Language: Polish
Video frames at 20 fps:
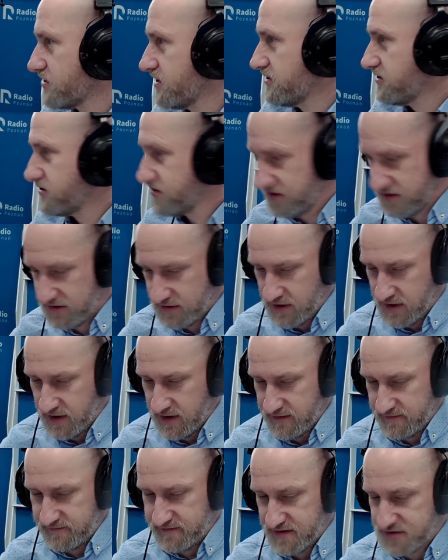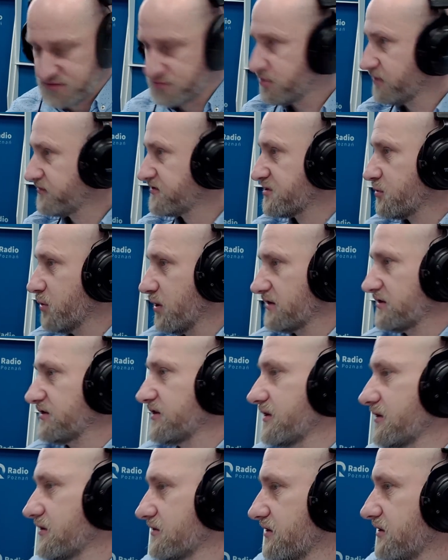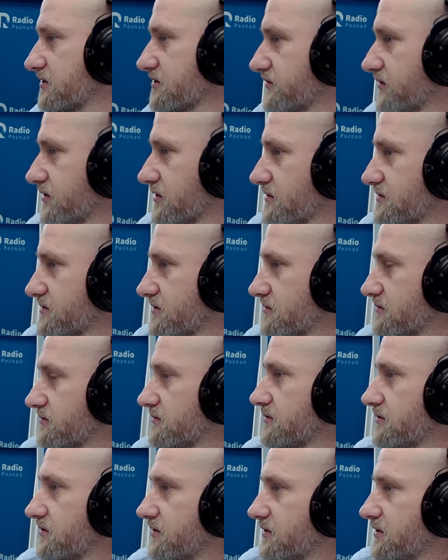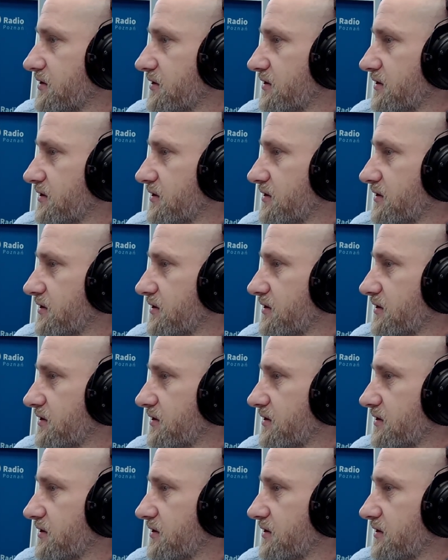liczę, weszły w skład tego 20, 23